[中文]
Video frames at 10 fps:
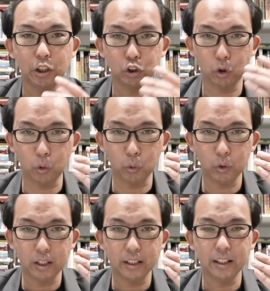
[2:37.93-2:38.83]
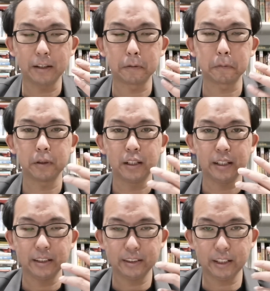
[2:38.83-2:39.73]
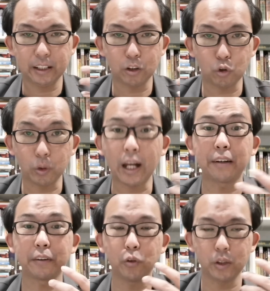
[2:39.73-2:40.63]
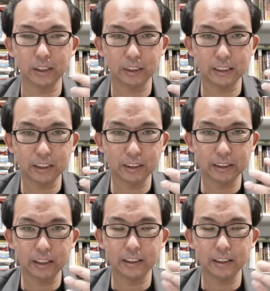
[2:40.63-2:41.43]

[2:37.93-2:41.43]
从哦，这个犹太人或者是。